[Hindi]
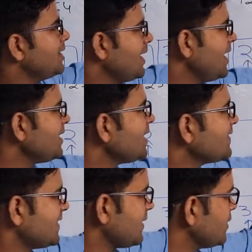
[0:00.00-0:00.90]
नाइन का
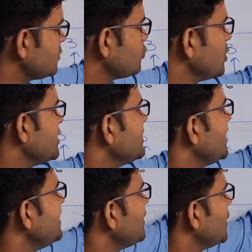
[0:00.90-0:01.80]
सेवन ट्वेंटी
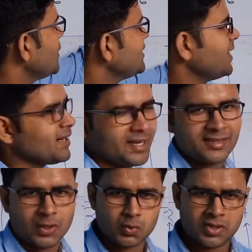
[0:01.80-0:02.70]
नाइन और टेन का
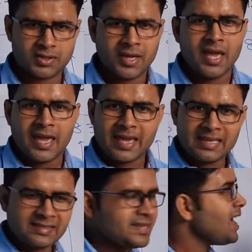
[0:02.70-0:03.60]
थाउजेंड
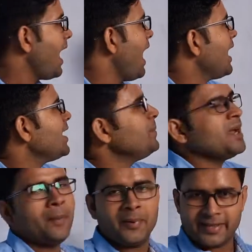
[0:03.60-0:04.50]
इससे आगे भी
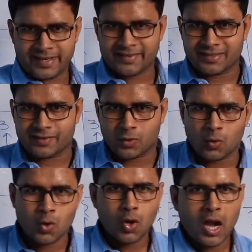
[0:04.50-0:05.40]
आप ले जा सकते
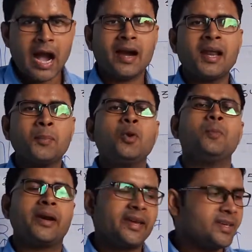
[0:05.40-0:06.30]
हो अगर आपको
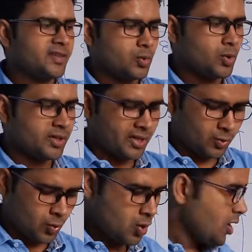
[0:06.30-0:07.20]
बड़े की ज़रूरत है तो